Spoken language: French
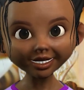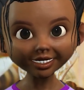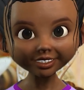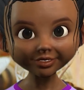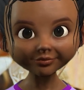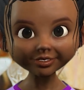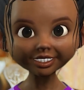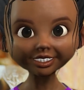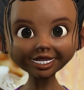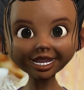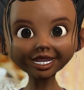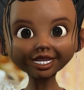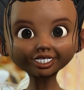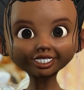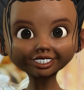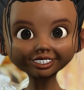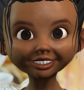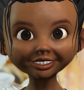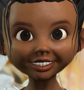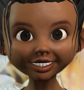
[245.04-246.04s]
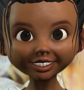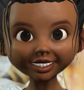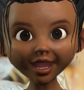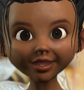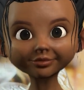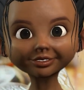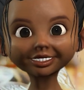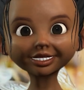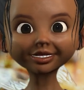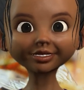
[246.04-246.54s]
de paresse chez les
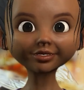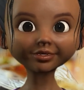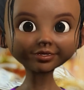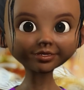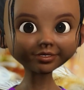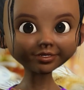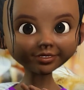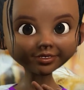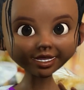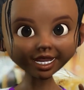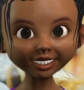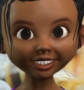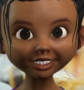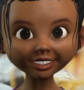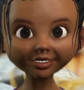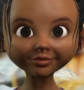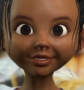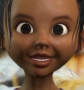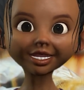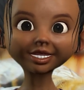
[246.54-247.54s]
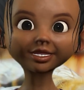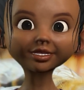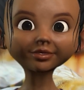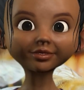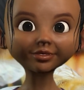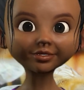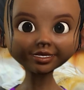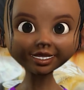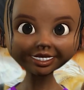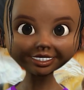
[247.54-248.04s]
abeilles. Les abeilles
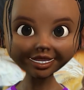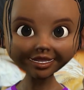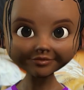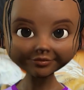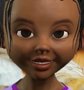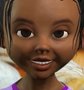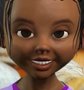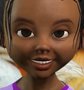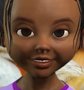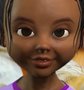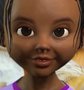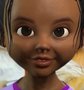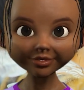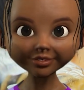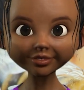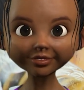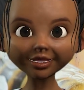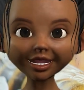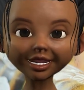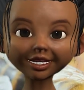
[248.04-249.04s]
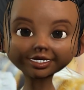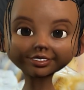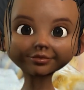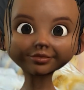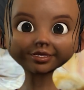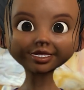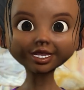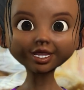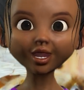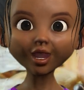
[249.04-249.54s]
travaillent, elles
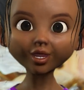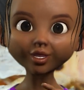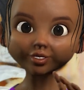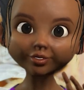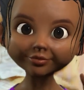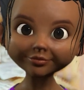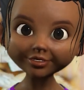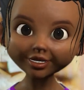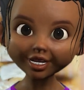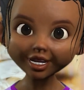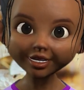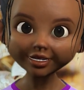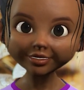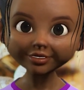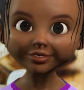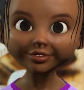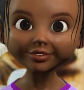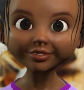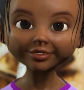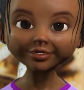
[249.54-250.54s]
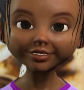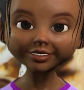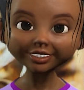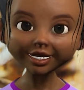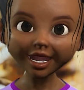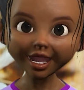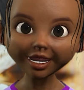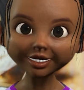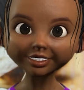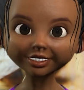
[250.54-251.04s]
coopèrent
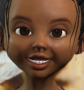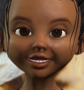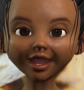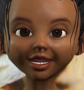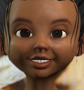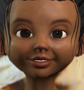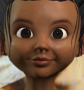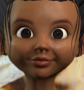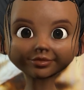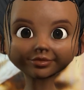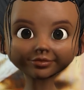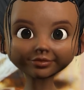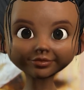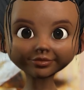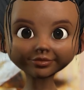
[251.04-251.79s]
dans le respect.